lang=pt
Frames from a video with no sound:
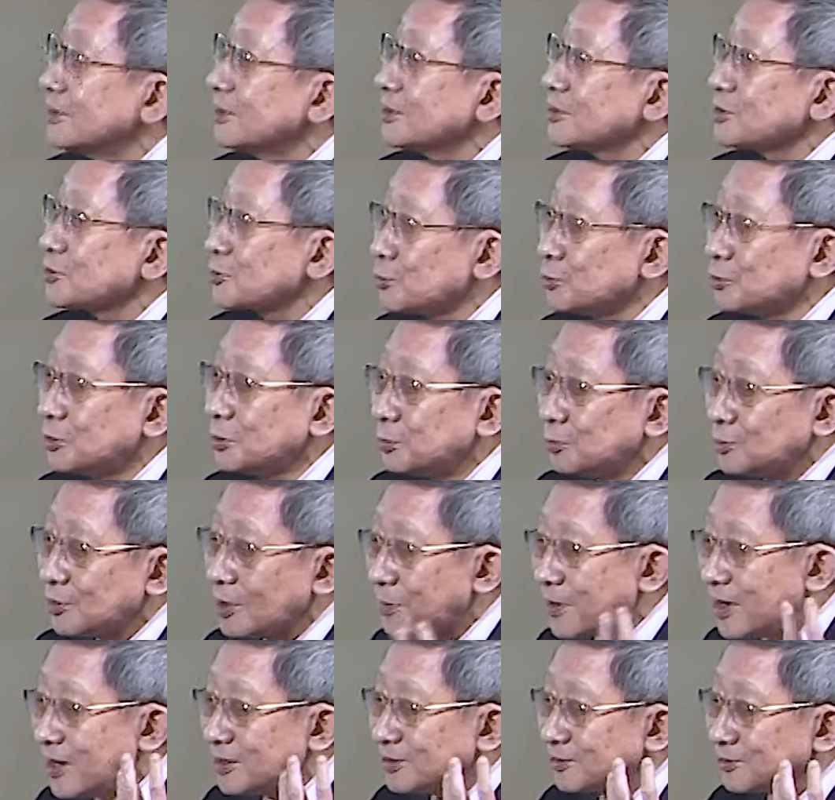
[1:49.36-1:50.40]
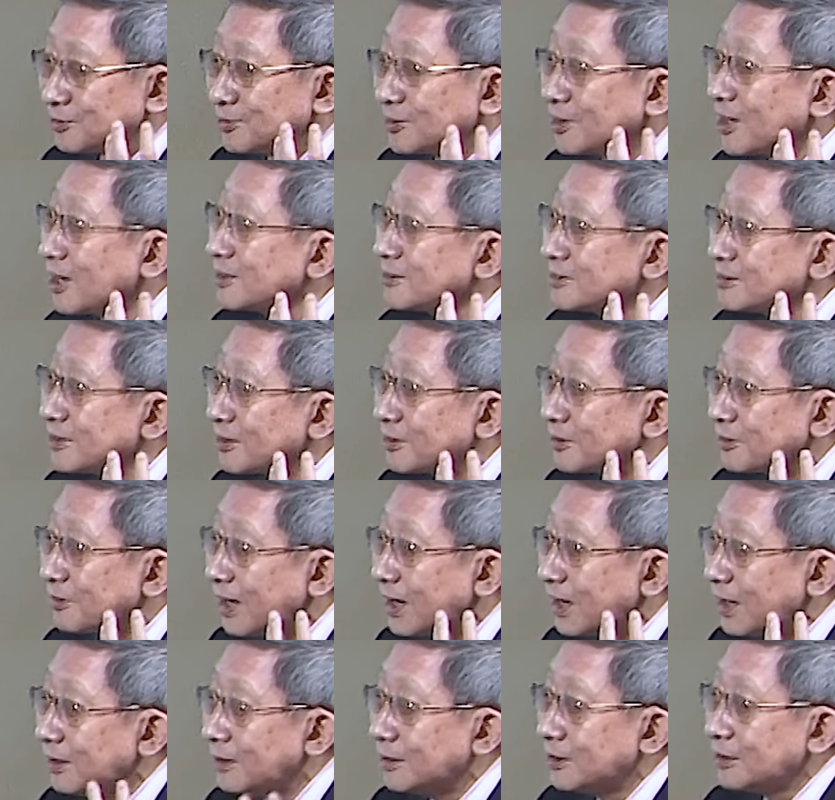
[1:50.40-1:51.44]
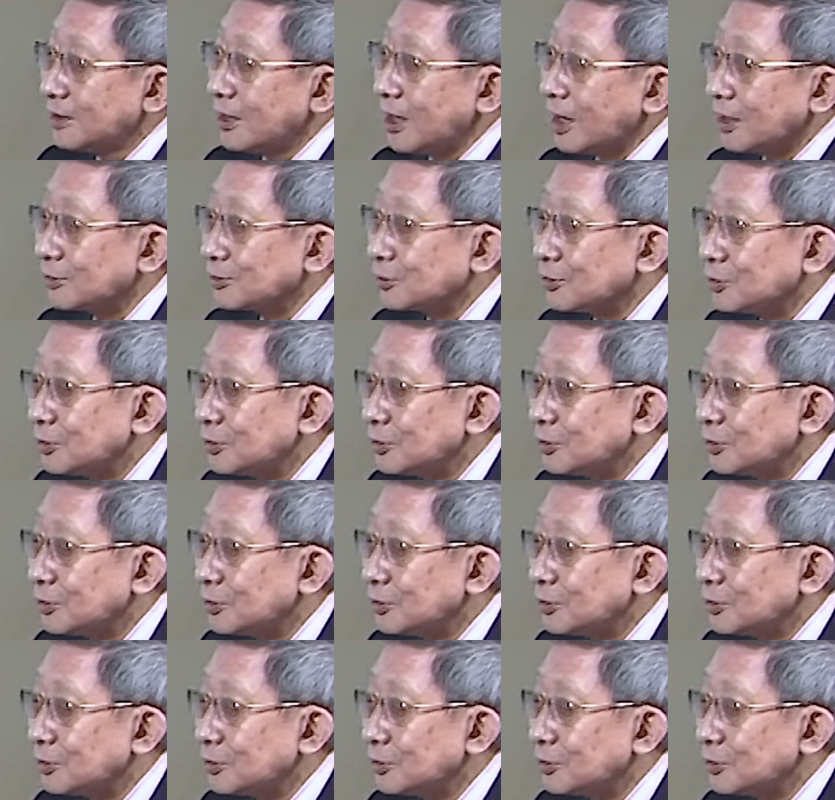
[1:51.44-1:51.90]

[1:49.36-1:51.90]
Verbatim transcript: escrevendo músicas para comerciais,